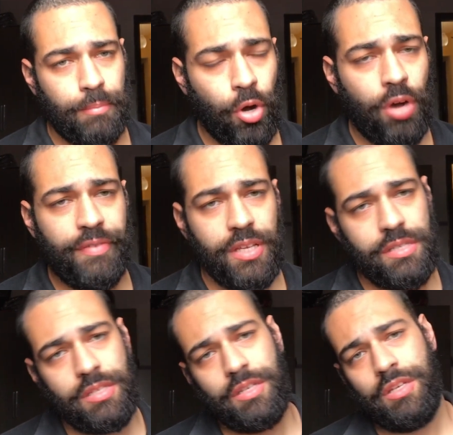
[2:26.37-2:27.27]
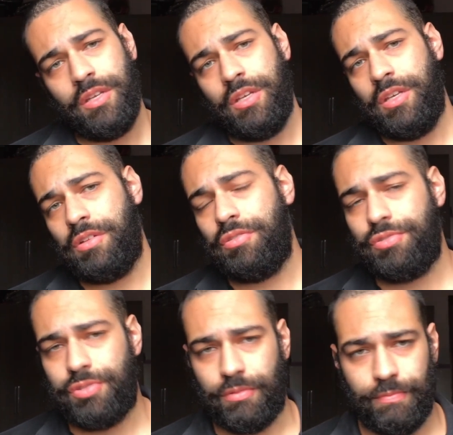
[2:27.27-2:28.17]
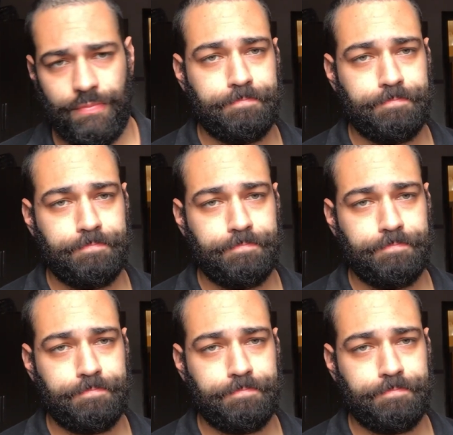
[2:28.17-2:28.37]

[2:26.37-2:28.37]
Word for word: móveis e colchão.